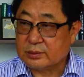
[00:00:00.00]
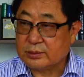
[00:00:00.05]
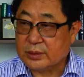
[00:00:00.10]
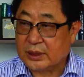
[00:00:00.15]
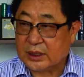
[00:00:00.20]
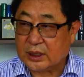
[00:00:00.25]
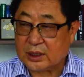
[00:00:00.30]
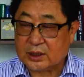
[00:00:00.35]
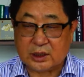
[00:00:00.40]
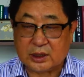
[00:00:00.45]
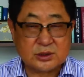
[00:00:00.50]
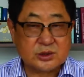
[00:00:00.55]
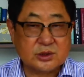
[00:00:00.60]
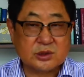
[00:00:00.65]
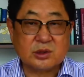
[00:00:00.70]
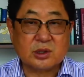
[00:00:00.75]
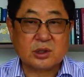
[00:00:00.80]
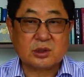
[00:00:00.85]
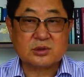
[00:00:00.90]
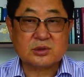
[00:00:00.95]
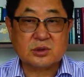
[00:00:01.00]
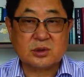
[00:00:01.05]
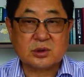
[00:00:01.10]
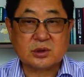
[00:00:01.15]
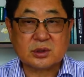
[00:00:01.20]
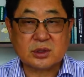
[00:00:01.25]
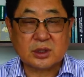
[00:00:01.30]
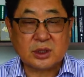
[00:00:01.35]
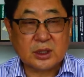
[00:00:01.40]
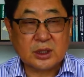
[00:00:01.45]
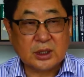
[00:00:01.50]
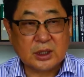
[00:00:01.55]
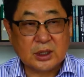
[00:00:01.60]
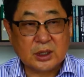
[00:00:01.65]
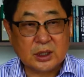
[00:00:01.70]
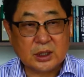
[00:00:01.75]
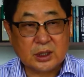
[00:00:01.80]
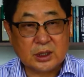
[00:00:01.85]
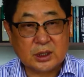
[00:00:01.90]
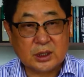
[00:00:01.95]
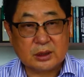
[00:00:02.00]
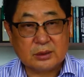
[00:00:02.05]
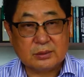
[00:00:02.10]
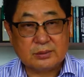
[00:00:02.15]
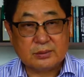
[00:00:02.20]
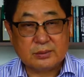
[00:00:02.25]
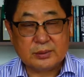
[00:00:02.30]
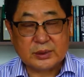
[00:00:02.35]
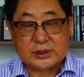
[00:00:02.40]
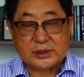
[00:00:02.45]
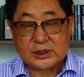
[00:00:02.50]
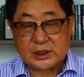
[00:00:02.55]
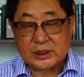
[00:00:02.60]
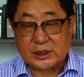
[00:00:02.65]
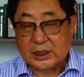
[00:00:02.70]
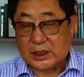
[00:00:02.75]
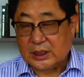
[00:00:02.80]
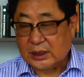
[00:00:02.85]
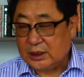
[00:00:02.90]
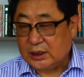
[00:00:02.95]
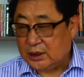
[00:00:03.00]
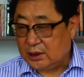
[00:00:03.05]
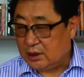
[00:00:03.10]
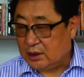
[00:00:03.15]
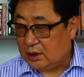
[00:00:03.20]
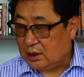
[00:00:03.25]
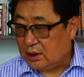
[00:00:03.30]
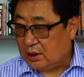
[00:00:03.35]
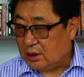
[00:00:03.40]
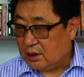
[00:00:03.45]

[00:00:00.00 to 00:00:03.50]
порядка 400 персоналей,